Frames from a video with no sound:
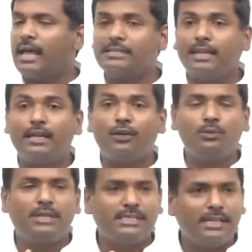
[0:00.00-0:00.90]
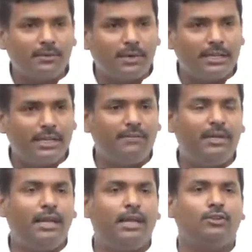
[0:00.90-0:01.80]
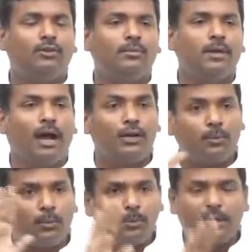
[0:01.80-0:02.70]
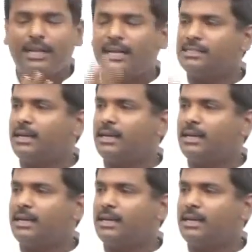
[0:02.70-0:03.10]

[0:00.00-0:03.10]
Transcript: ఈ రాష్ట్రానికి నువ్వు చేసినటువంటిది ఏమీ లేదు అటు ఉమ్మడి